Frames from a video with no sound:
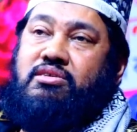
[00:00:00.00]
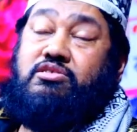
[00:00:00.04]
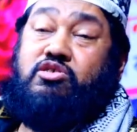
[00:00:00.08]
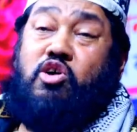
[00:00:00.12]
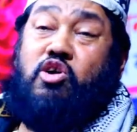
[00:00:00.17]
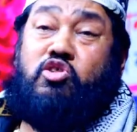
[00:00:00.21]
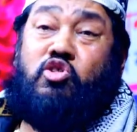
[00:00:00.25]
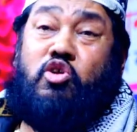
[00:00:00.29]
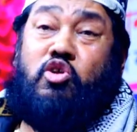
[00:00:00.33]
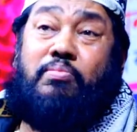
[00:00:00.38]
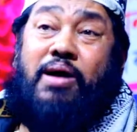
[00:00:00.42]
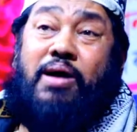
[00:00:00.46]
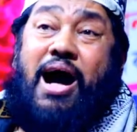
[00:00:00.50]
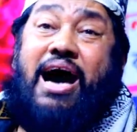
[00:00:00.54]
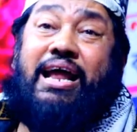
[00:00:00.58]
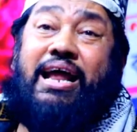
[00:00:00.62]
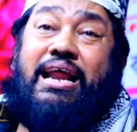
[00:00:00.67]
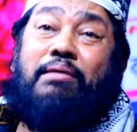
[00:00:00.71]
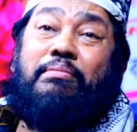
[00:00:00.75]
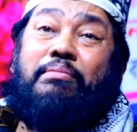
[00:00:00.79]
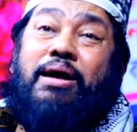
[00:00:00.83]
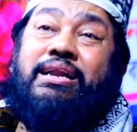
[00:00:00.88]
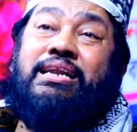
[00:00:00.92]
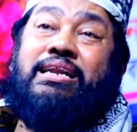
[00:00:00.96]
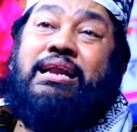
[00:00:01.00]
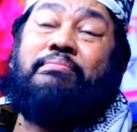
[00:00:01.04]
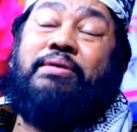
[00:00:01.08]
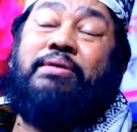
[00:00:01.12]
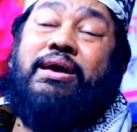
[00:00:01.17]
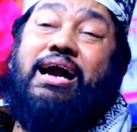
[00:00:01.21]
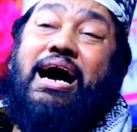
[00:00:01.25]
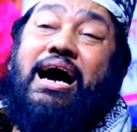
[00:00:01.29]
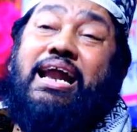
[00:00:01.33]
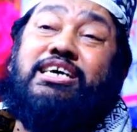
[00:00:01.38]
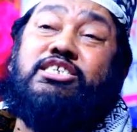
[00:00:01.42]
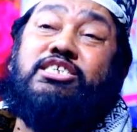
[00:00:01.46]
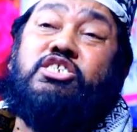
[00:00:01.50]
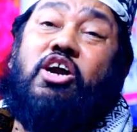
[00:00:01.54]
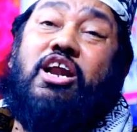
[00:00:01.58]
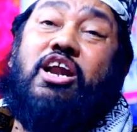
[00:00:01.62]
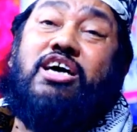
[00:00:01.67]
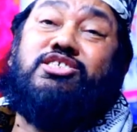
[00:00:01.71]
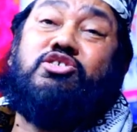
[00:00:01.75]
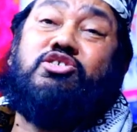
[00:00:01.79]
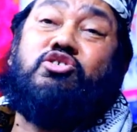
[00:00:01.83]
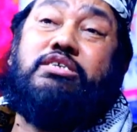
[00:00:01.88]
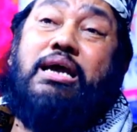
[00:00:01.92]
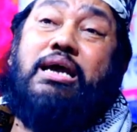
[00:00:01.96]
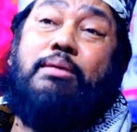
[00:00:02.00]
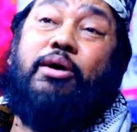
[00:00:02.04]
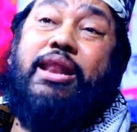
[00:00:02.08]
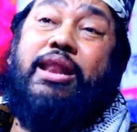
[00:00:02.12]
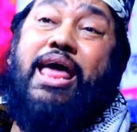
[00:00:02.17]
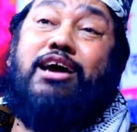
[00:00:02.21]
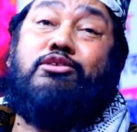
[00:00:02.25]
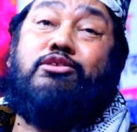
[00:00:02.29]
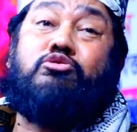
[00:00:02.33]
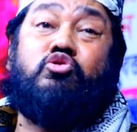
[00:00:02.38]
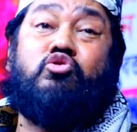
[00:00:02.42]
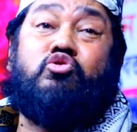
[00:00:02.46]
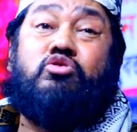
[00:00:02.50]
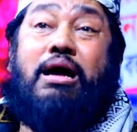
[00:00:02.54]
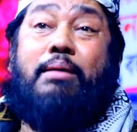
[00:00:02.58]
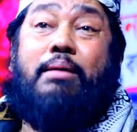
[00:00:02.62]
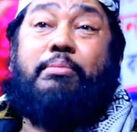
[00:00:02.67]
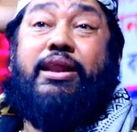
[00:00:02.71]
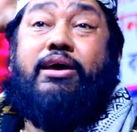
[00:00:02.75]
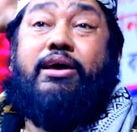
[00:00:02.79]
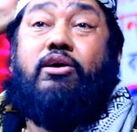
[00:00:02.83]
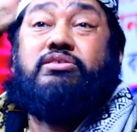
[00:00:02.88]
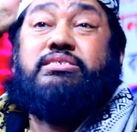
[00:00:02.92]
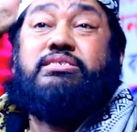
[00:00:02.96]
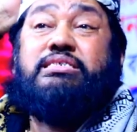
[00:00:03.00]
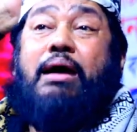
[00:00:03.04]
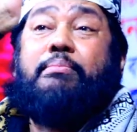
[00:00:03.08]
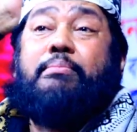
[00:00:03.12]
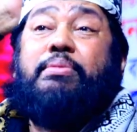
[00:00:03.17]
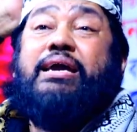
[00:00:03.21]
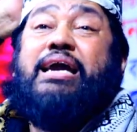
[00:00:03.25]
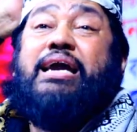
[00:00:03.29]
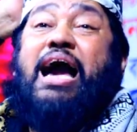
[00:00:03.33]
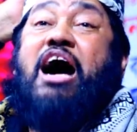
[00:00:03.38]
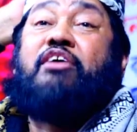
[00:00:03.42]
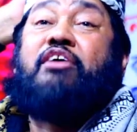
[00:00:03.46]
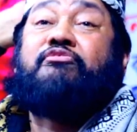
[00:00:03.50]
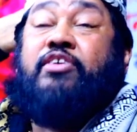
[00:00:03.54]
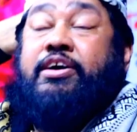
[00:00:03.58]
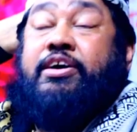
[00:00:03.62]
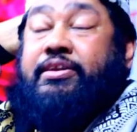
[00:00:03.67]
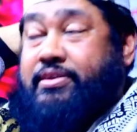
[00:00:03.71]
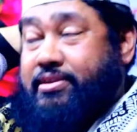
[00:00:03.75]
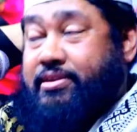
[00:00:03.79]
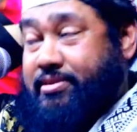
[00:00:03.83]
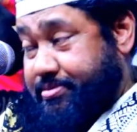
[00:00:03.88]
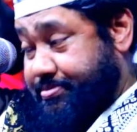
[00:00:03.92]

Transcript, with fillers: যতবার আমার নামে গালি চড়াচ্ছ যেমন এক হুজুর আমার কইছে আমি কাফের